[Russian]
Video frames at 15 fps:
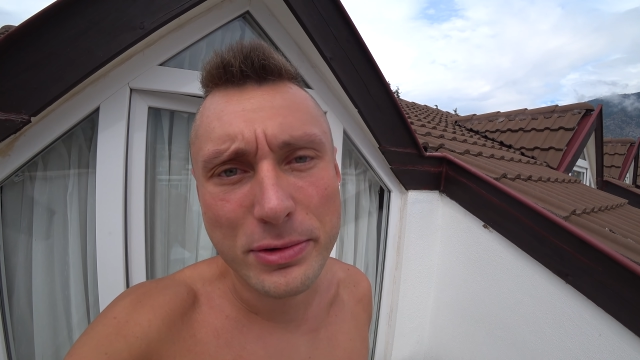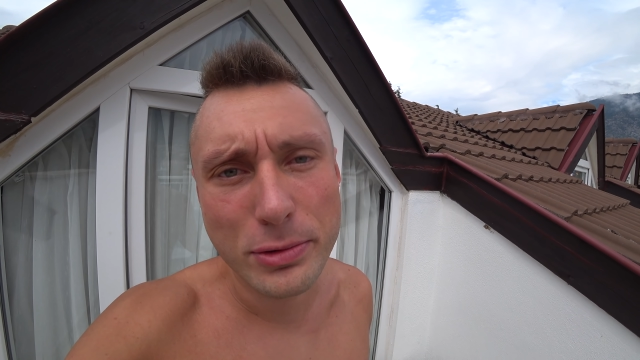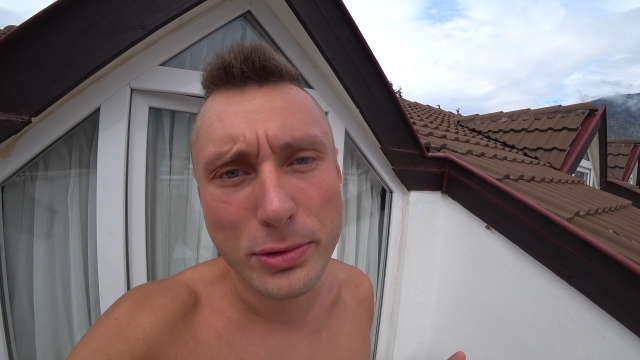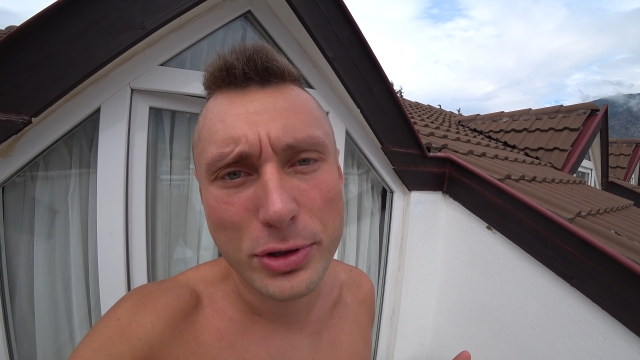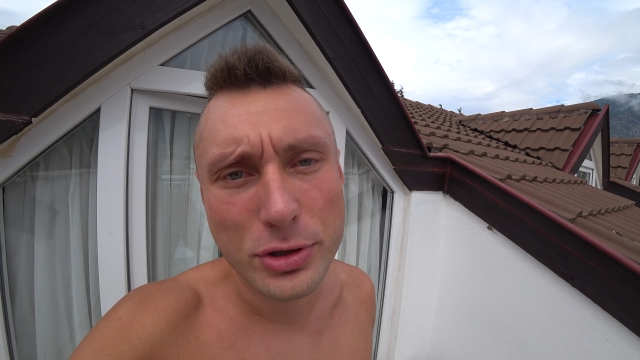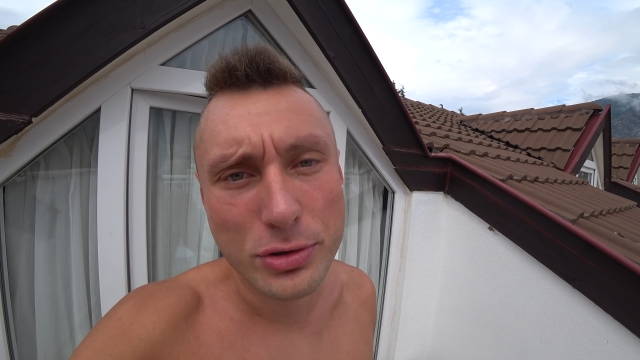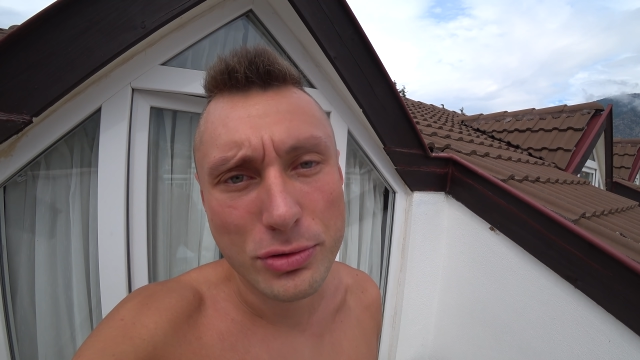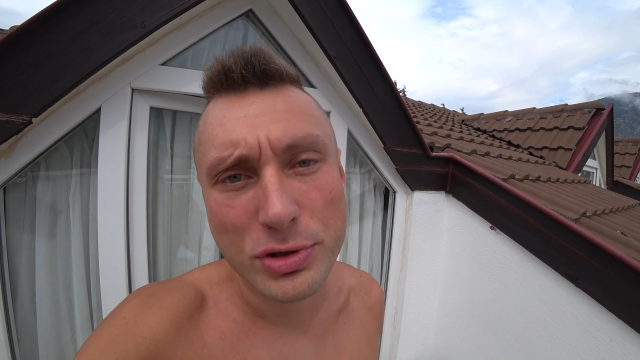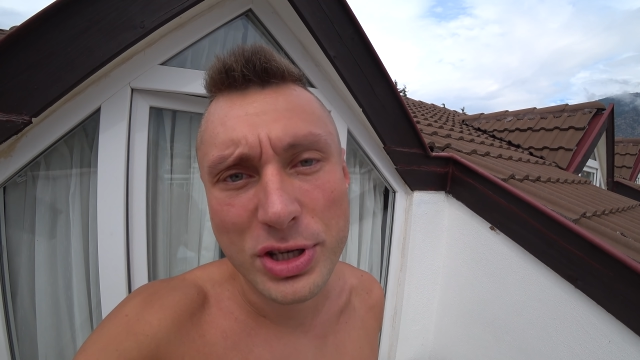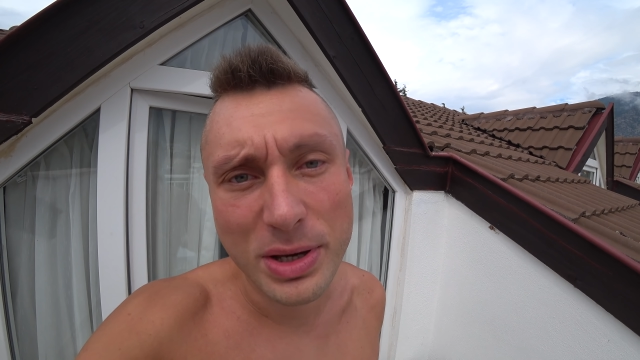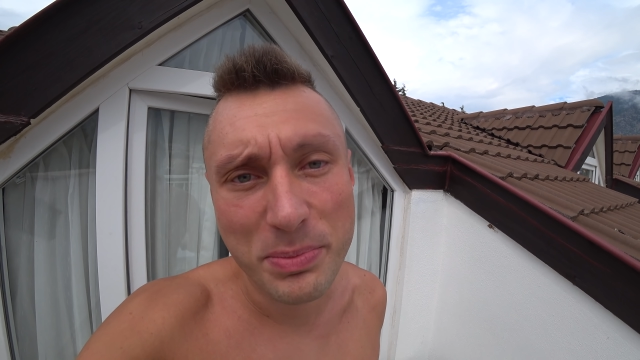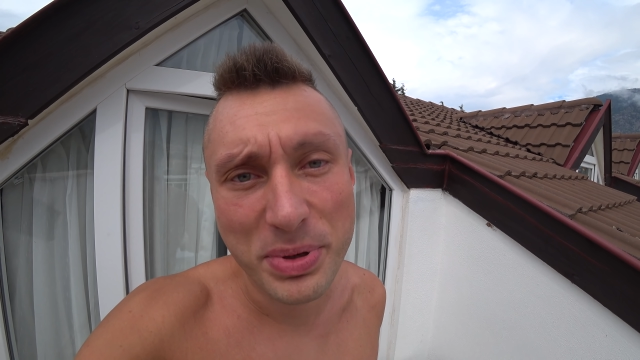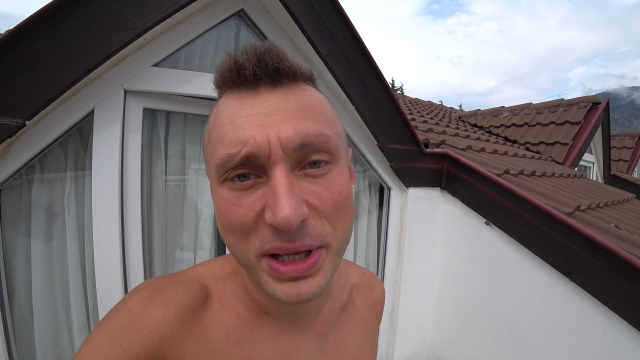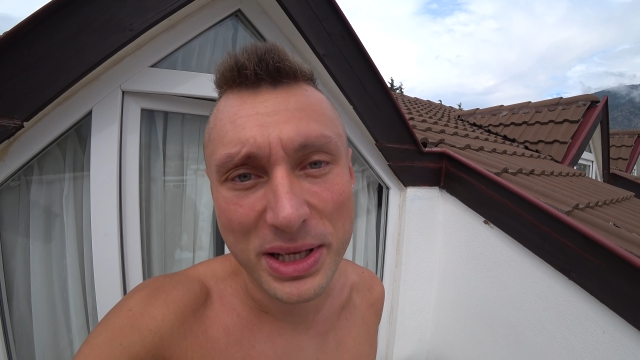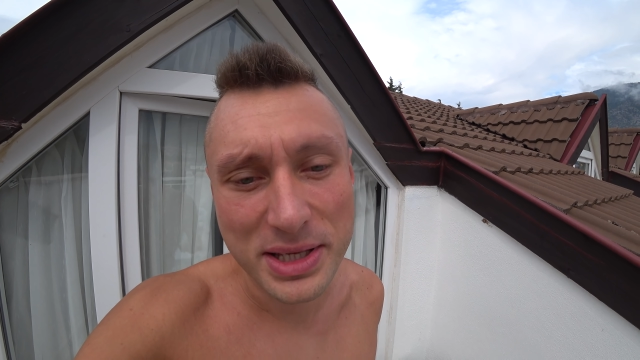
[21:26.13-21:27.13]
дождь уже
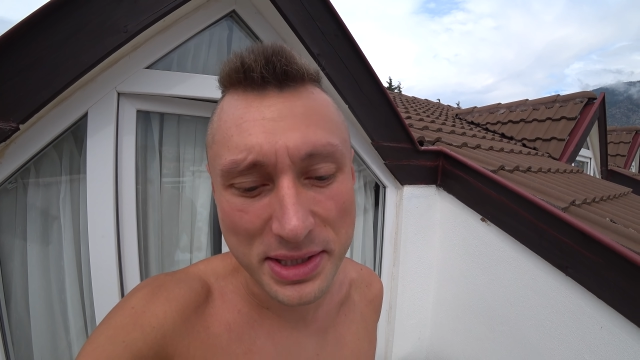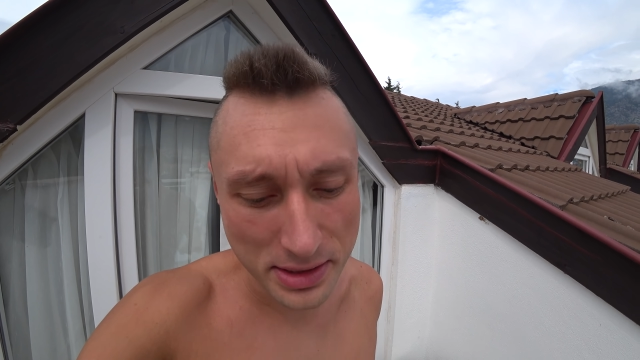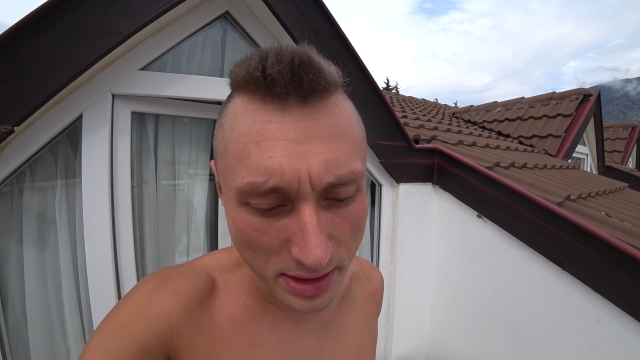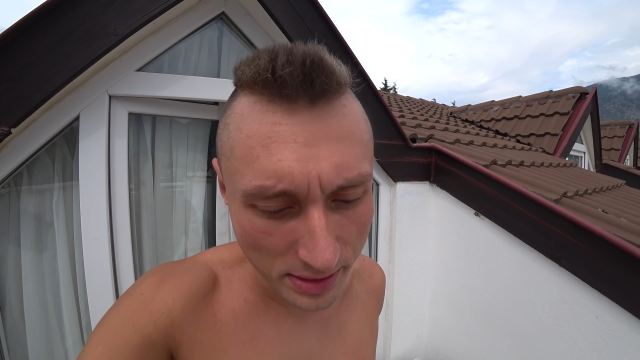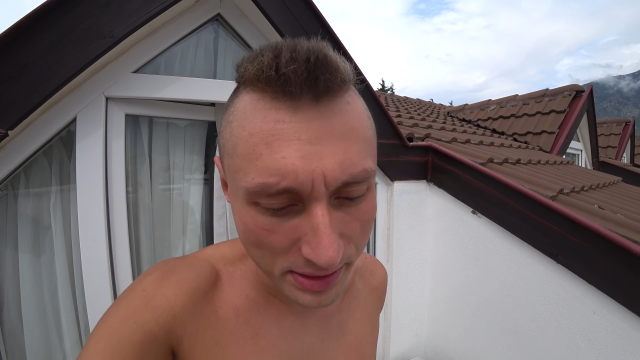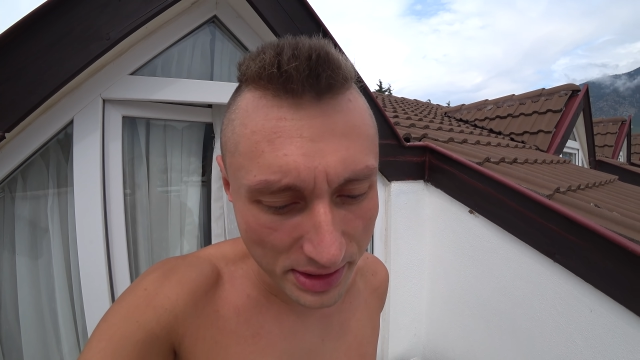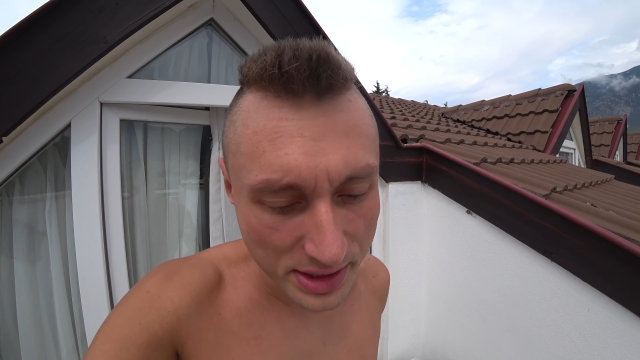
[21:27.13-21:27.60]
перестал